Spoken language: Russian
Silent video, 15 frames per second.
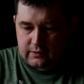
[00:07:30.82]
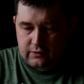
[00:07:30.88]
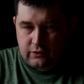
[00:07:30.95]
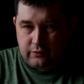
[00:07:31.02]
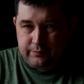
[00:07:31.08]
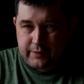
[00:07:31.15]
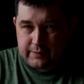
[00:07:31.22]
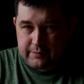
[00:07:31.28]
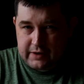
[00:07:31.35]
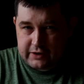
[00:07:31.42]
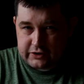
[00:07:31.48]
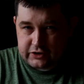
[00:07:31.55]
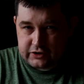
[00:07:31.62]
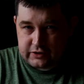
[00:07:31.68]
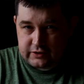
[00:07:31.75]
Он
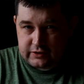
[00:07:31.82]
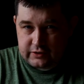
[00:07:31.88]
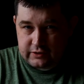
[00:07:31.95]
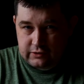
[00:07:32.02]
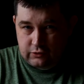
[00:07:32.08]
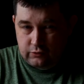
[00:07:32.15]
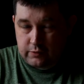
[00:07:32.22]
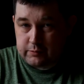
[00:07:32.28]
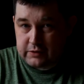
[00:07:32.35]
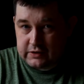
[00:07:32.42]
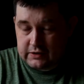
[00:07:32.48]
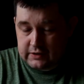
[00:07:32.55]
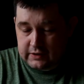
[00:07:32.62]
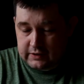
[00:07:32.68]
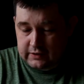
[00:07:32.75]
помягче, но он
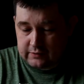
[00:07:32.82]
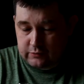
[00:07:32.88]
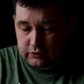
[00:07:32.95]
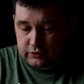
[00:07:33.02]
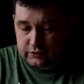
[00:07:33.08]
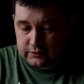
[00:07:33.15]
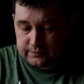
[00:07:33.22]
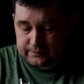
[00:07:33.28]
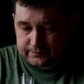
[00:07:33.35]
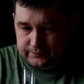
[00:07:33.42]
победнее будет.